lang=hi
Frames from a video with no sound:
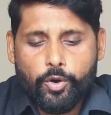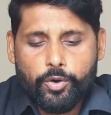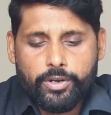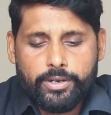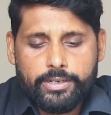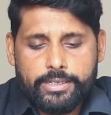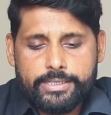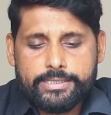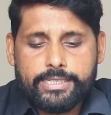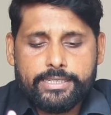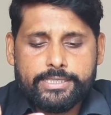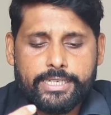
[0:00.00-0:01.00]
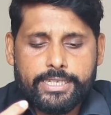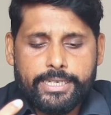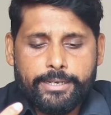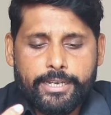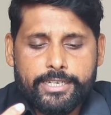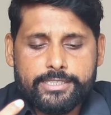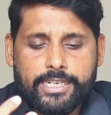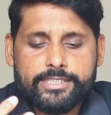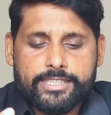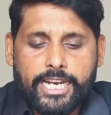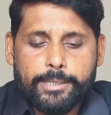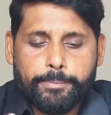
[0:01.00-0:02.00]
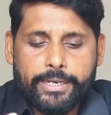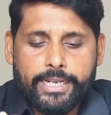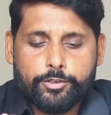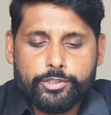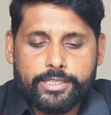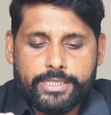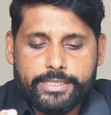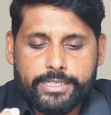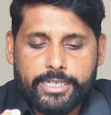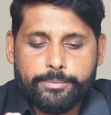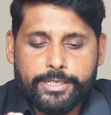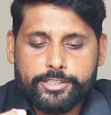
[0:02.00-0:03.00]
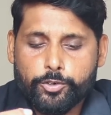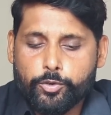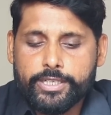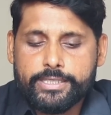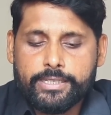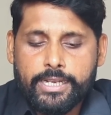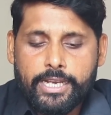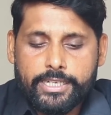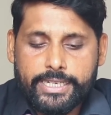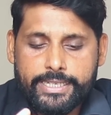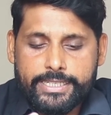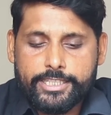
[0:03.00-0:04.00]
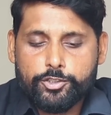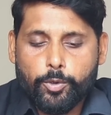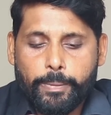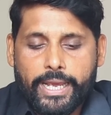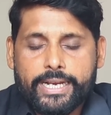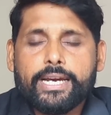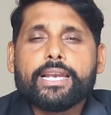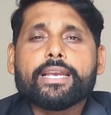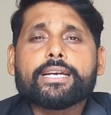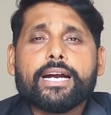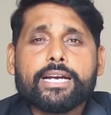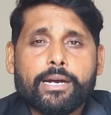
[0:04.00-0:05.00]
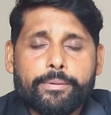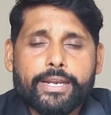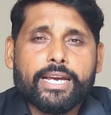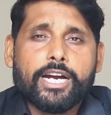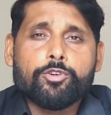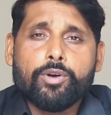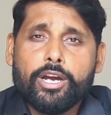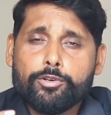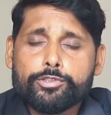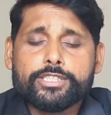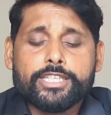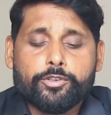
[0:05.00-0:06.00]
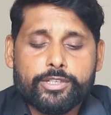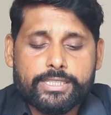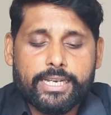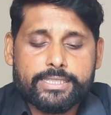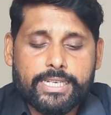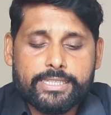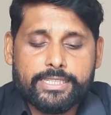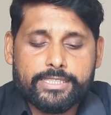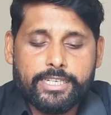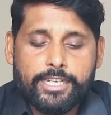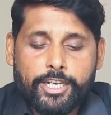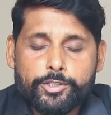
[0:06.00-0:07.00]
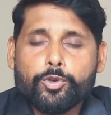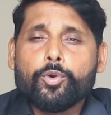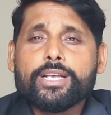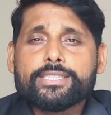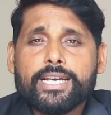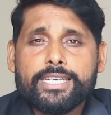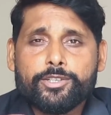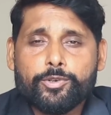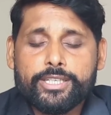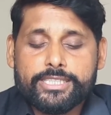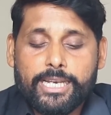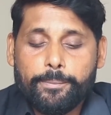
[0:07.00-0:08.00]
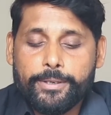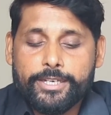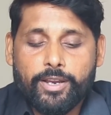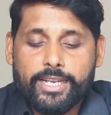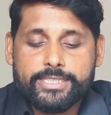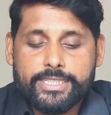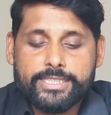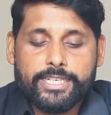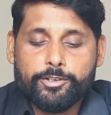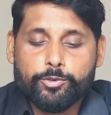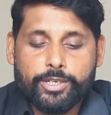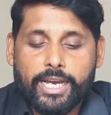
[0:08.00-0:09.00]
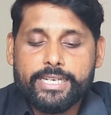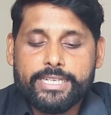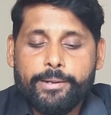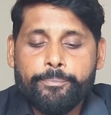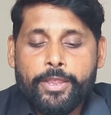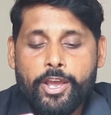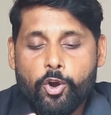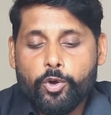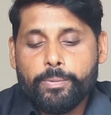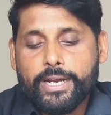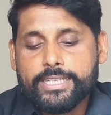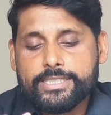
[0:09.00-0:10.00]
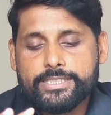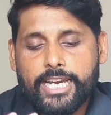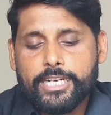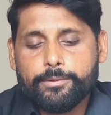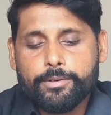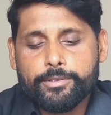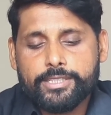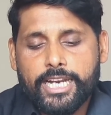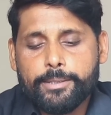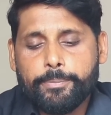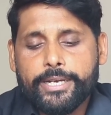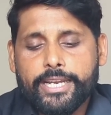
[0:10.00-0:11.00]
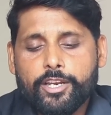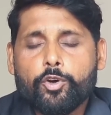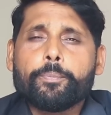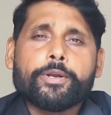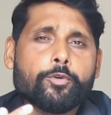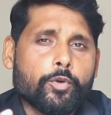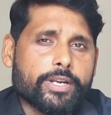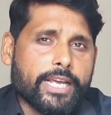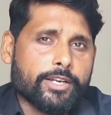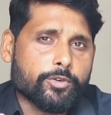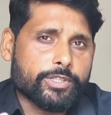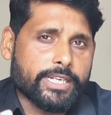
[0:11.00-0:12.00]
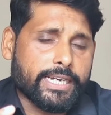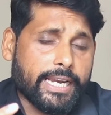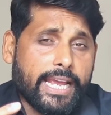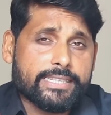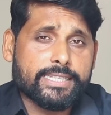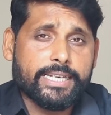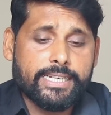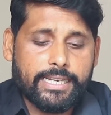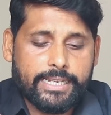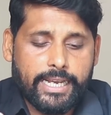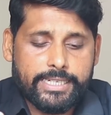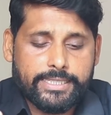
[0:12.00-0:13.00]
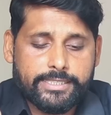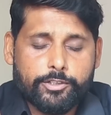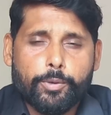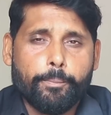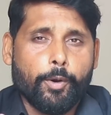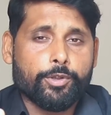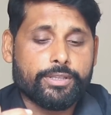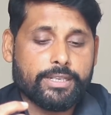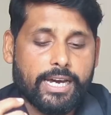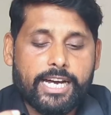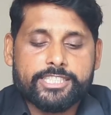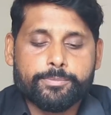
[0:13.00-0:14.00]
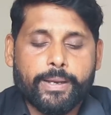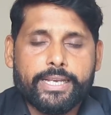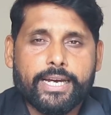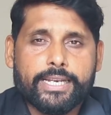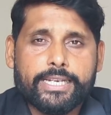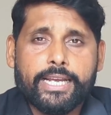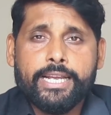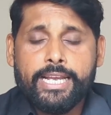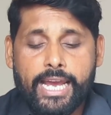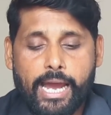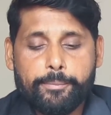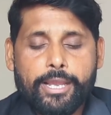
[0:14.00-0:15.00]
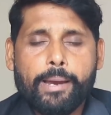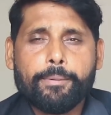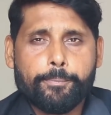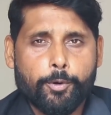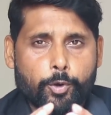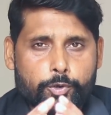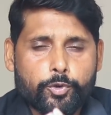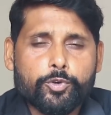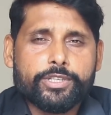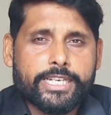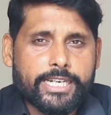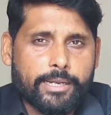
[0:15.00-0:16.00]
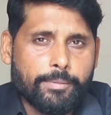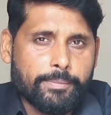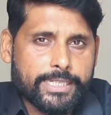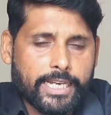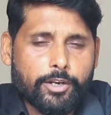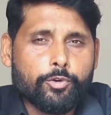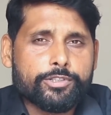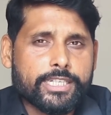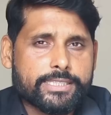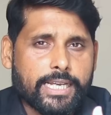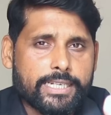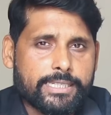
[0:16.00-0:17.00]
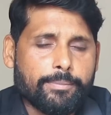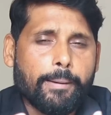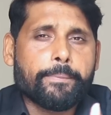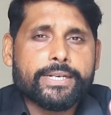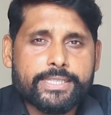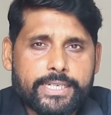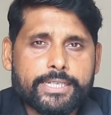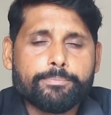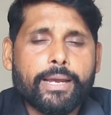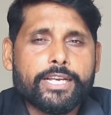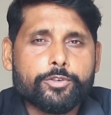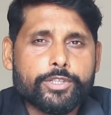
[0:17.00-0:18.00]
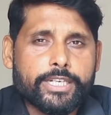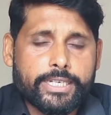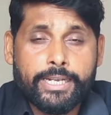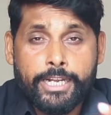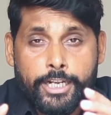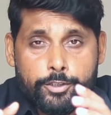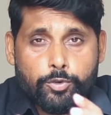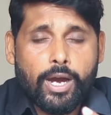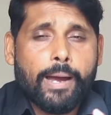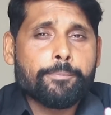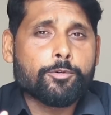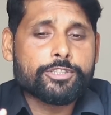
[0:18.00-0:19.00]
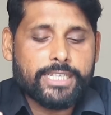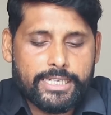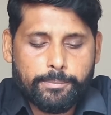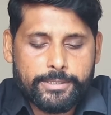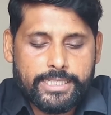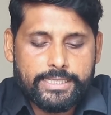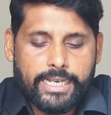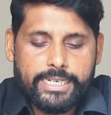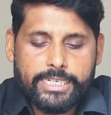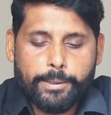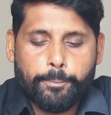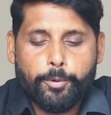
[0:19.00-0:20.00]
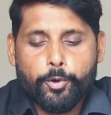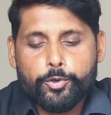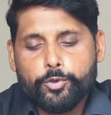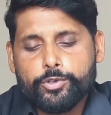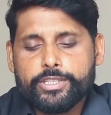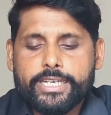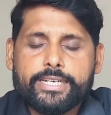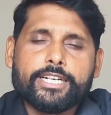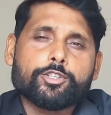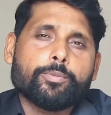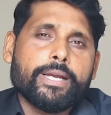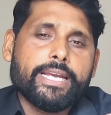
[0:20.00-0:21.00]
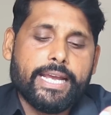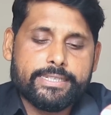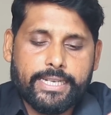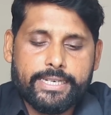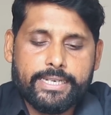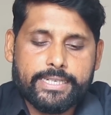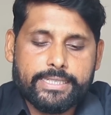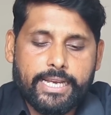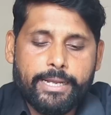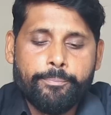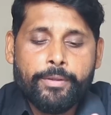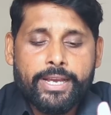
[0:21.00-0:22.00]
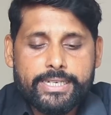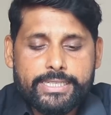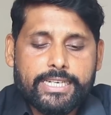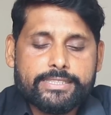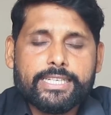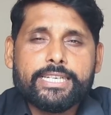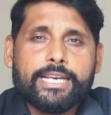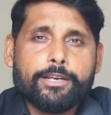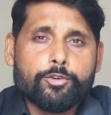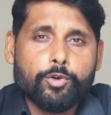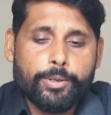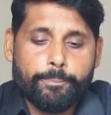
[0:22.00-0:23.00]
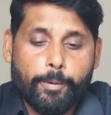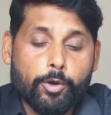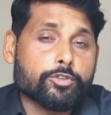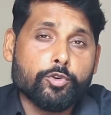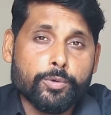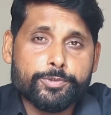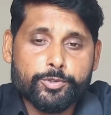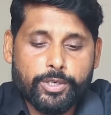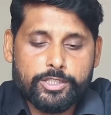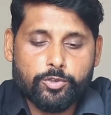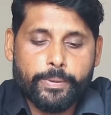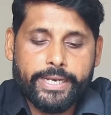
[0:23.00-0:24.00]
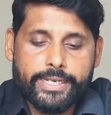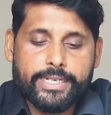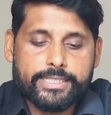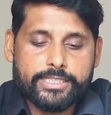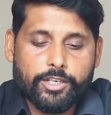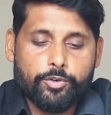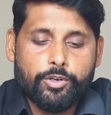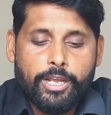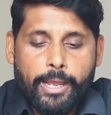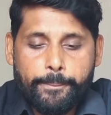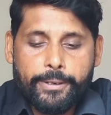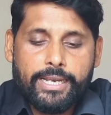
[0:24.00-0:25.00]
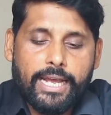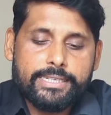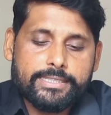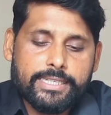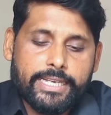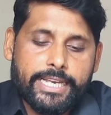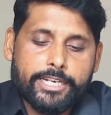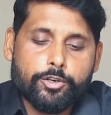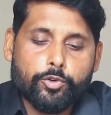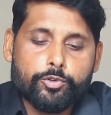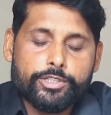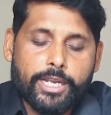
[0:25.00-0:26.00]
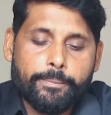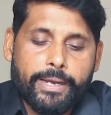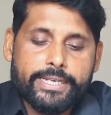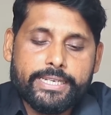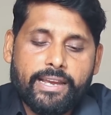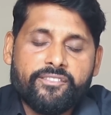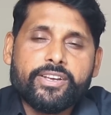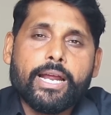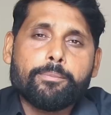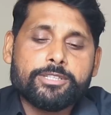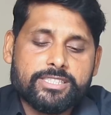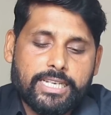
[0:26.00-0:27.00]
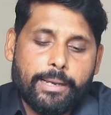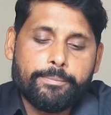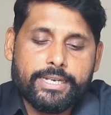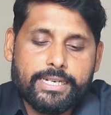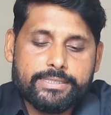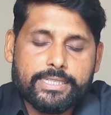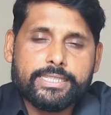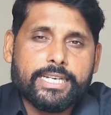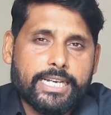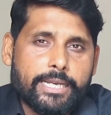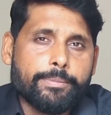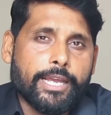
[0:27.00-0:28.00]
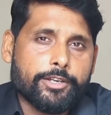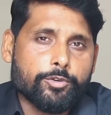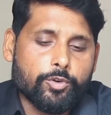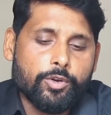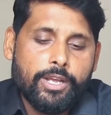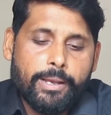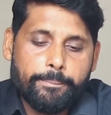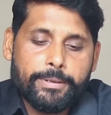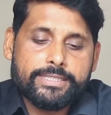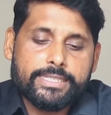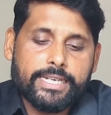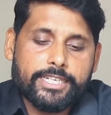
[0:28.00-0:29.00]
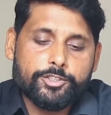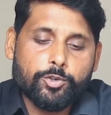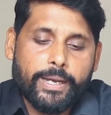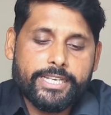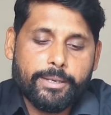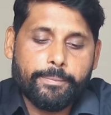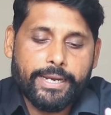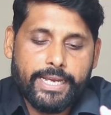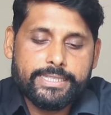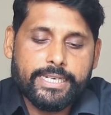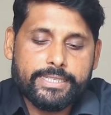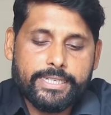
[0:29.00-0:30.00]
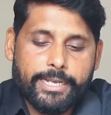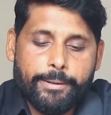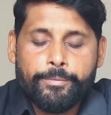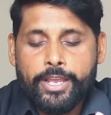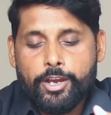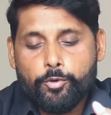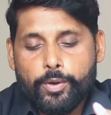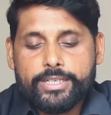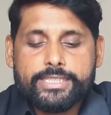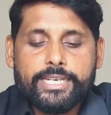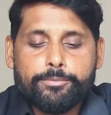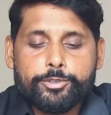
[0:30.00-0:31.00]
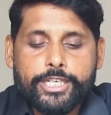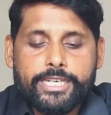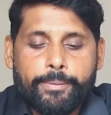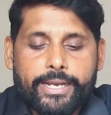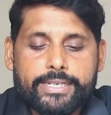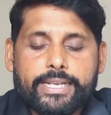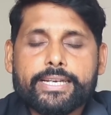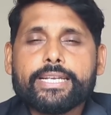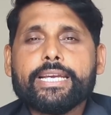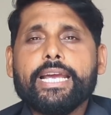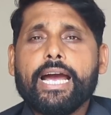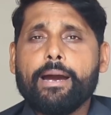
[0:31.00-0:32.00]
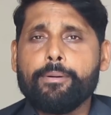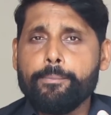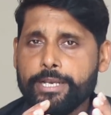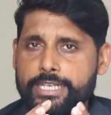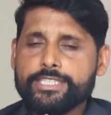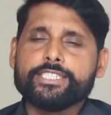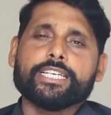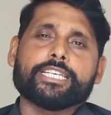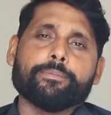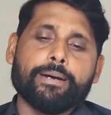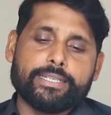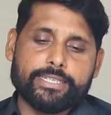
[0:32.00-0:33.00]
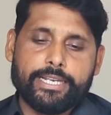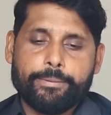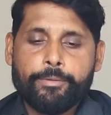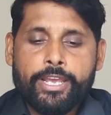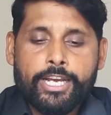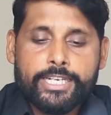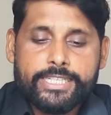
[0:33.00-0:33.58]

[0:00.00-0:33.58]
और जैसे कि इसका साइड पैनल तो जैसे टी वी रोनिन के नीचे जो ब्लैक कलर का कवर लगा हुआ है उससे तो ऐसा लगता है जैसे थोड़ा सा इन्होंने जेपलिन वाला चीज़ें उठा ली हैं और बाकी साइड साइड पैनल और पेट्रोल टैंक को देखकर ऐसा नहीं लग रहा है कि जैसे कोई बहुत खास बाइक आ रही है अब यहाँ पर फोटो को देखकर मैं बता रहा हूँ हो सकता है जब आप व्यक्तिगत बाइक को देखें तो आपको ज़्यादा पसंद आए लेकिन फोटो को देख तो भाई ऐसा नहीं लगता है कि जैसे ये कोई बहुत खूबसूरत तो मैं नहीं कह सकता हूँ फिलहाल जैसे एक क्रूजर बाइक या फिर आप स्कैमलर कह सकते हैं कई बाइकों को मिक्स करके जो बाइकें बनाई जाती हैं वैसे ही मुझे ये बाइक लग रही है अब हम इंजन की बात करें